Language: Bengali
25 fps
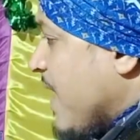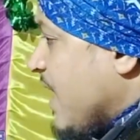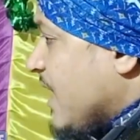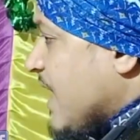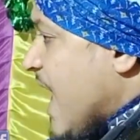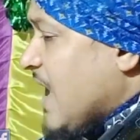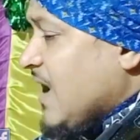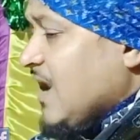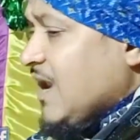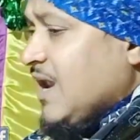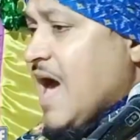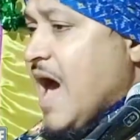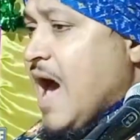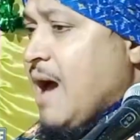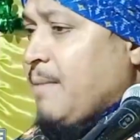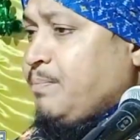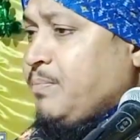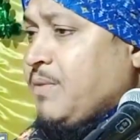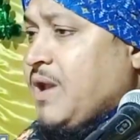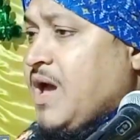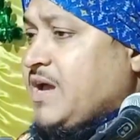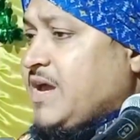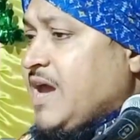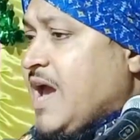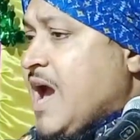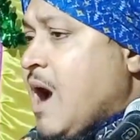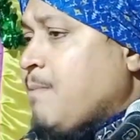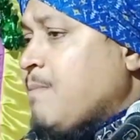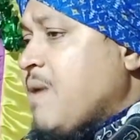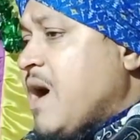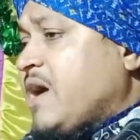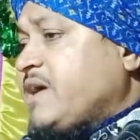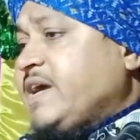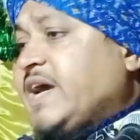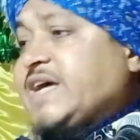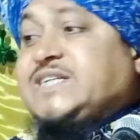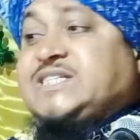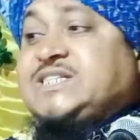আমার আল্লাহ আপনাকে
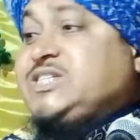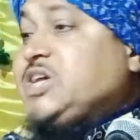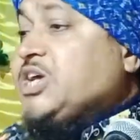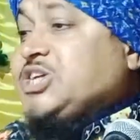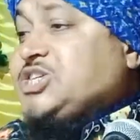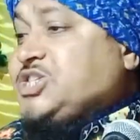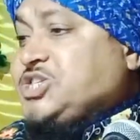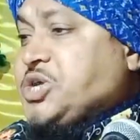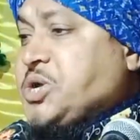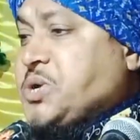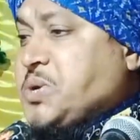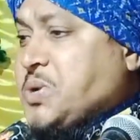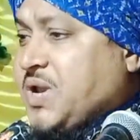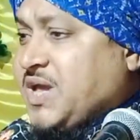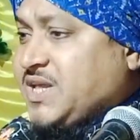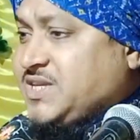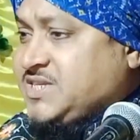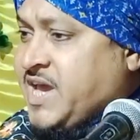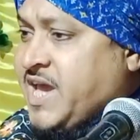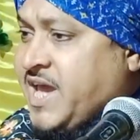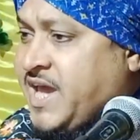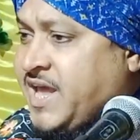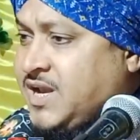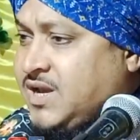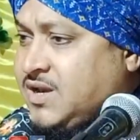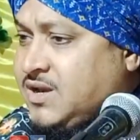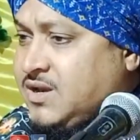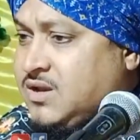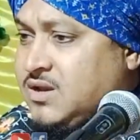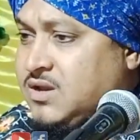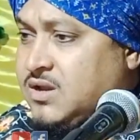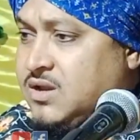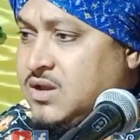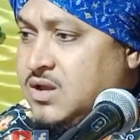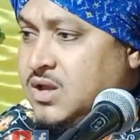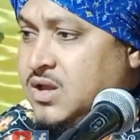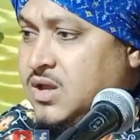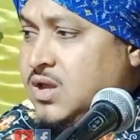আমাকে সৃষ্টি করেছেন
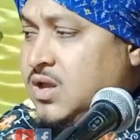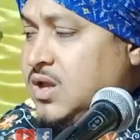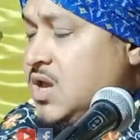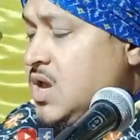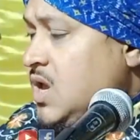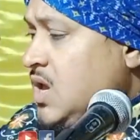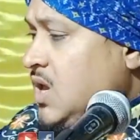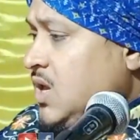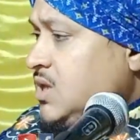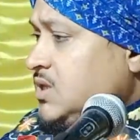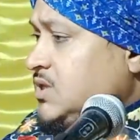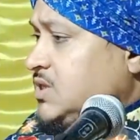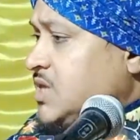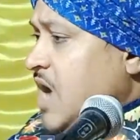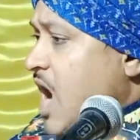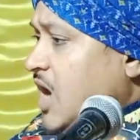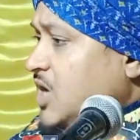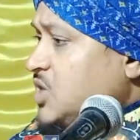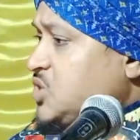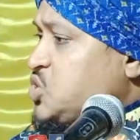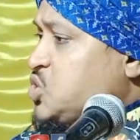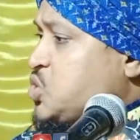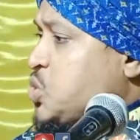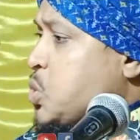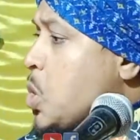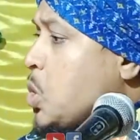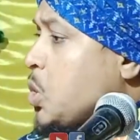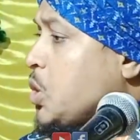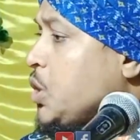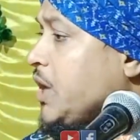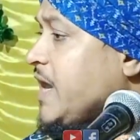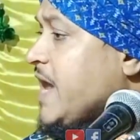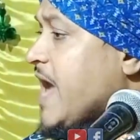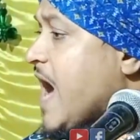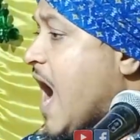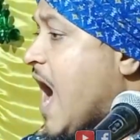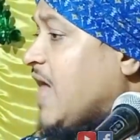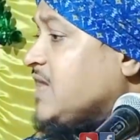যার
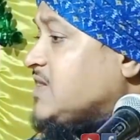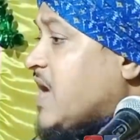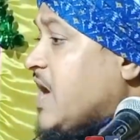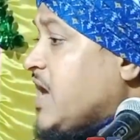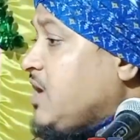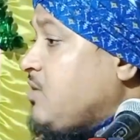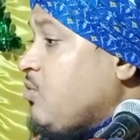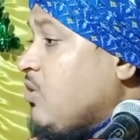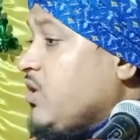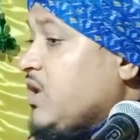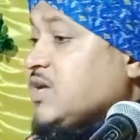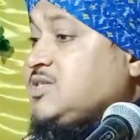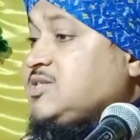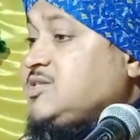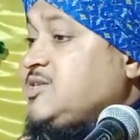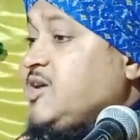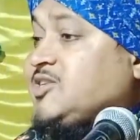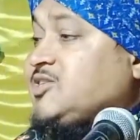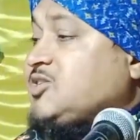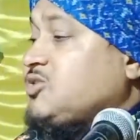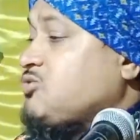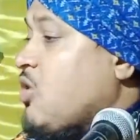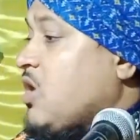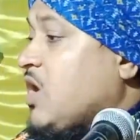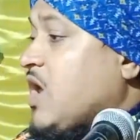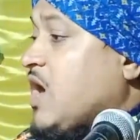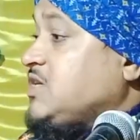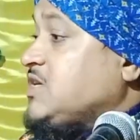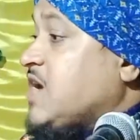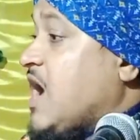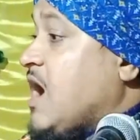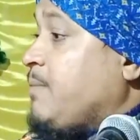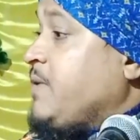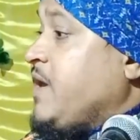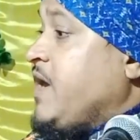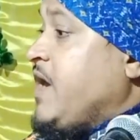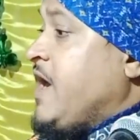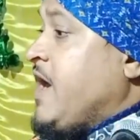শুকরিয়া আদায় করে শেষ করা
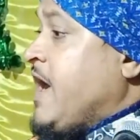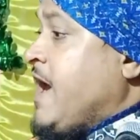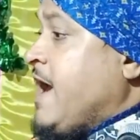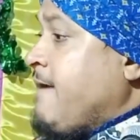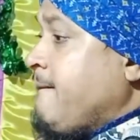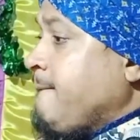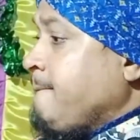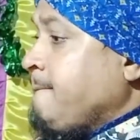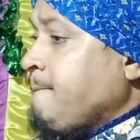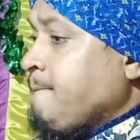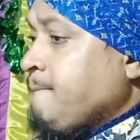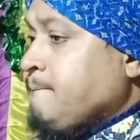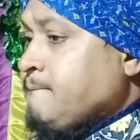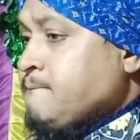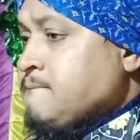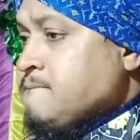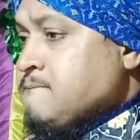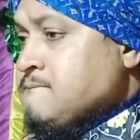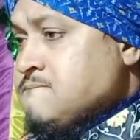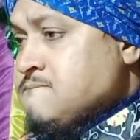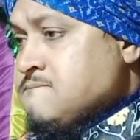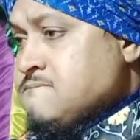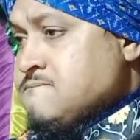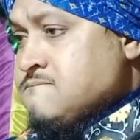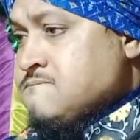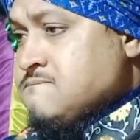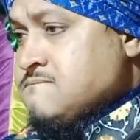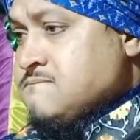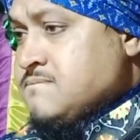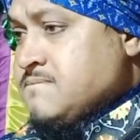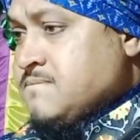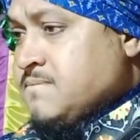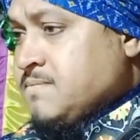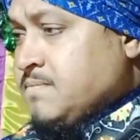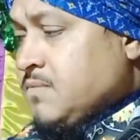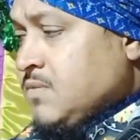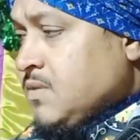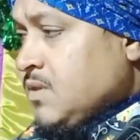যাবে না
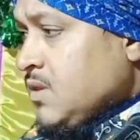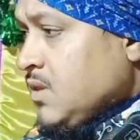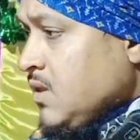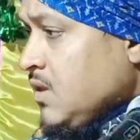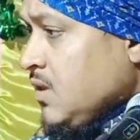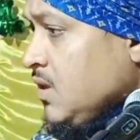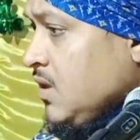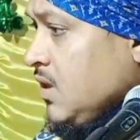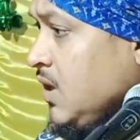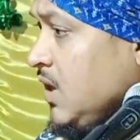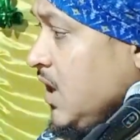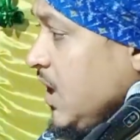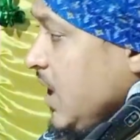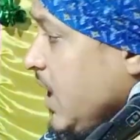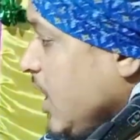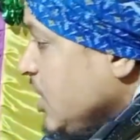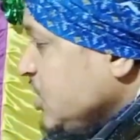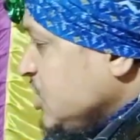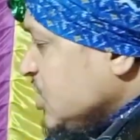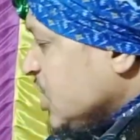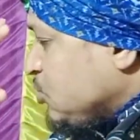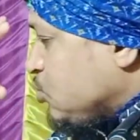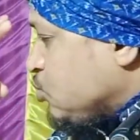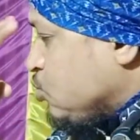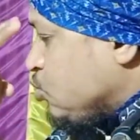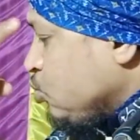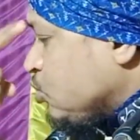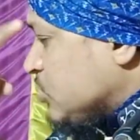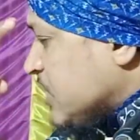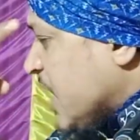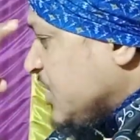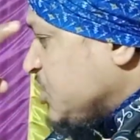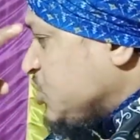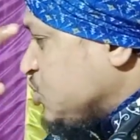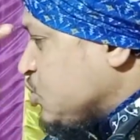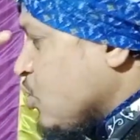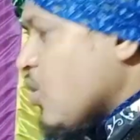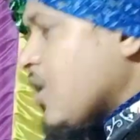এই যে
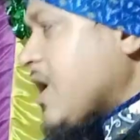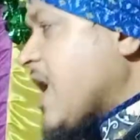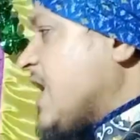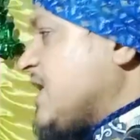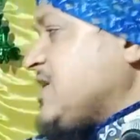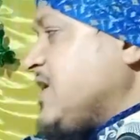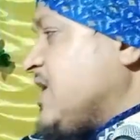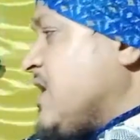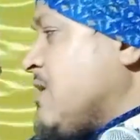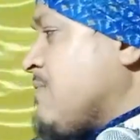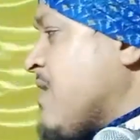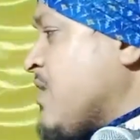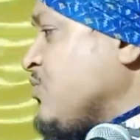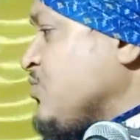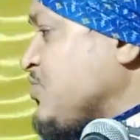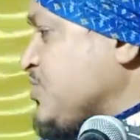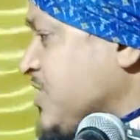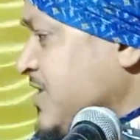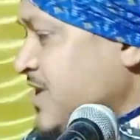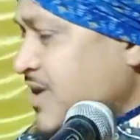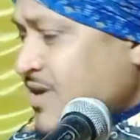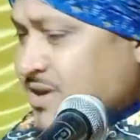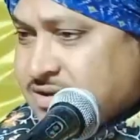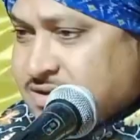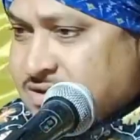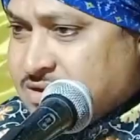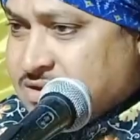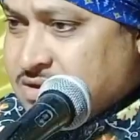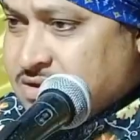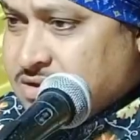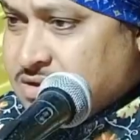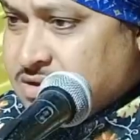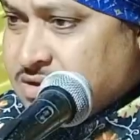দুটা চোখ আছে না মানুষের